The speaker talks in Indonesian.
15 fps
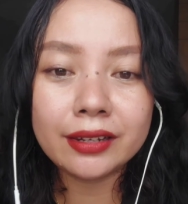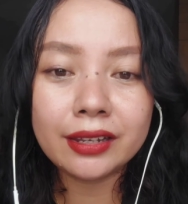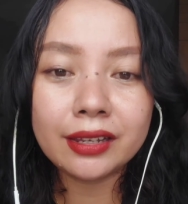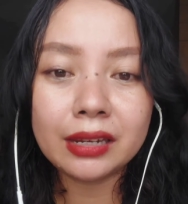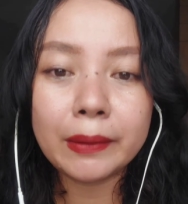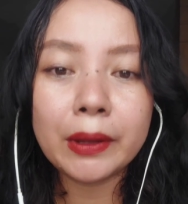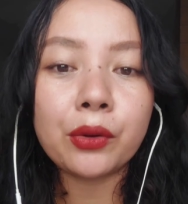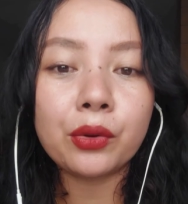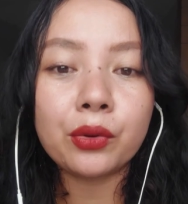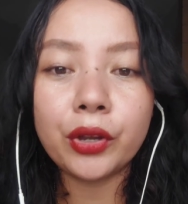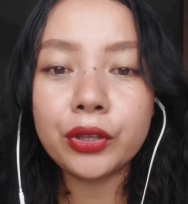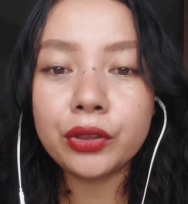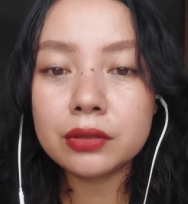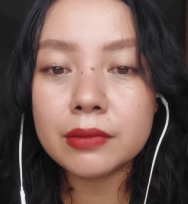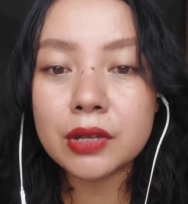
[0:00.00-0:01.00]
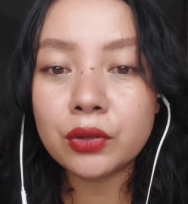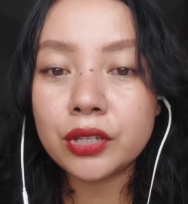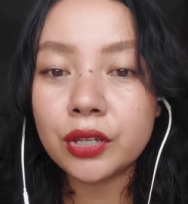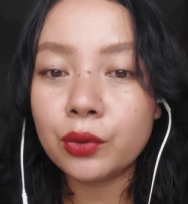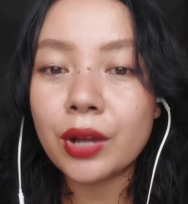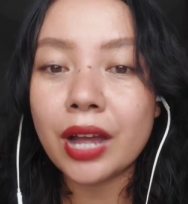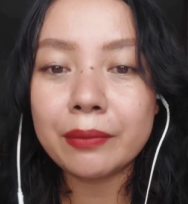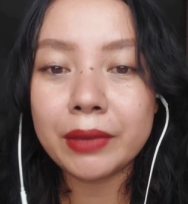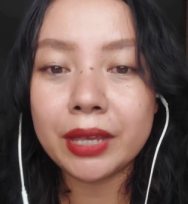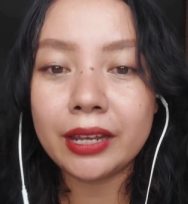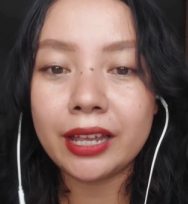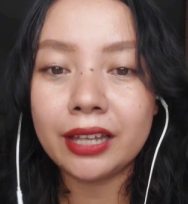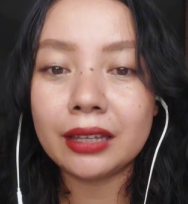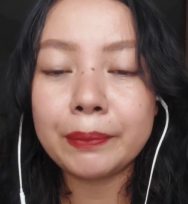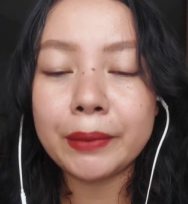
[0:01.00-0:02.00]
di depan ruko itu Mbak Susi tuh hamil
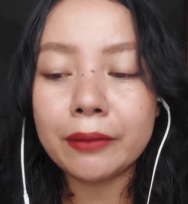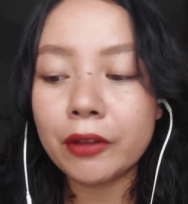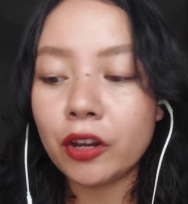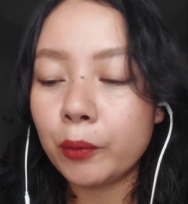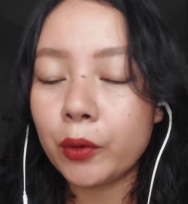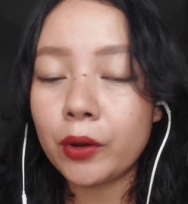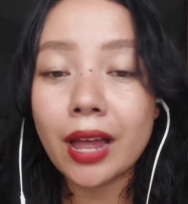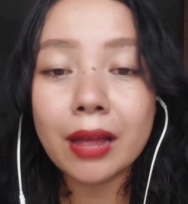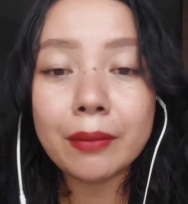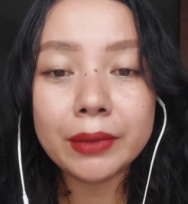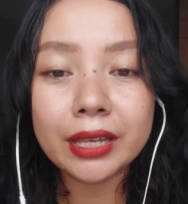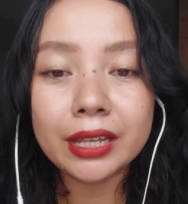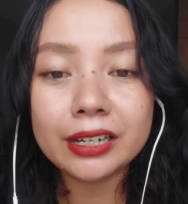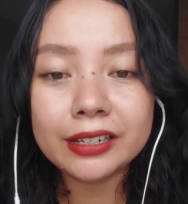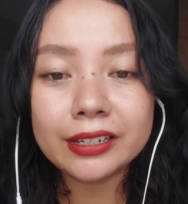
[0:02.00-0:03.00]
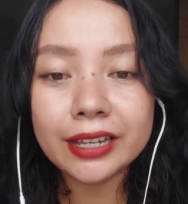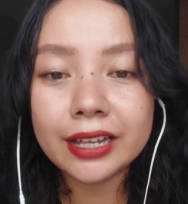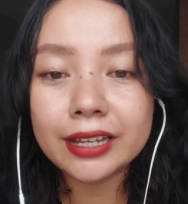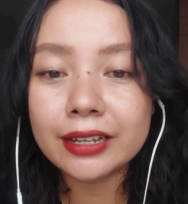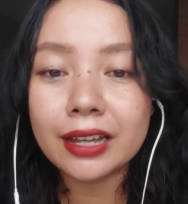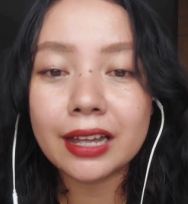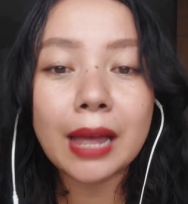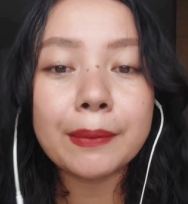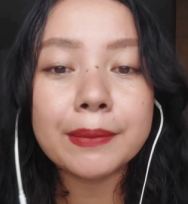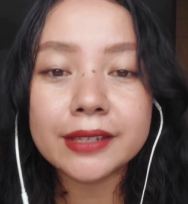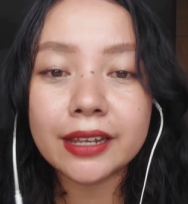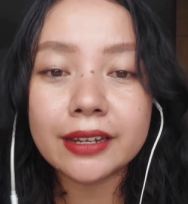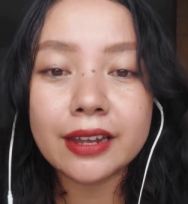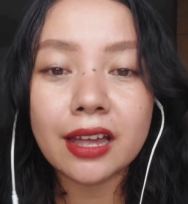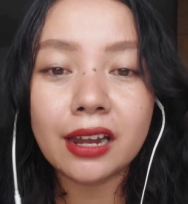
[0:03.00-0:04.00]
ya tapi walaupun hamil dia nggak
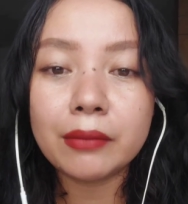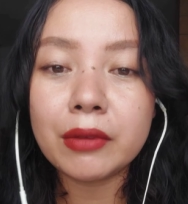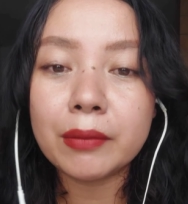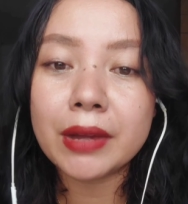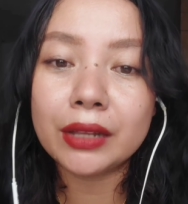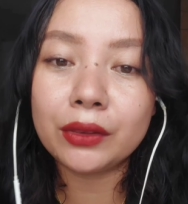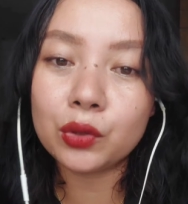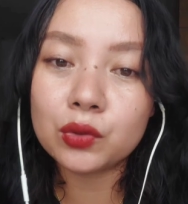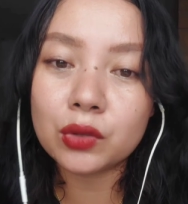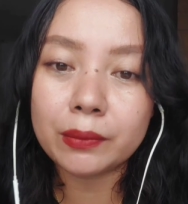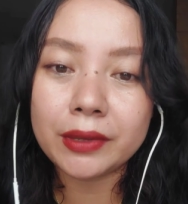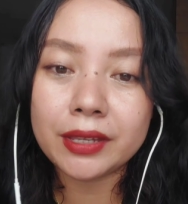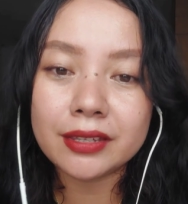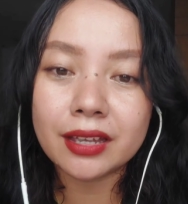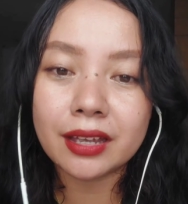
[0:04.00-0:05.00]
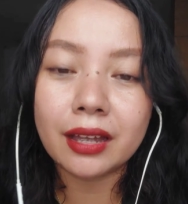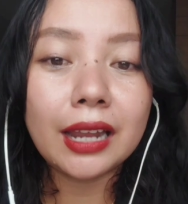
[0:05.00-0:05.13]
absen dari membantu suaminya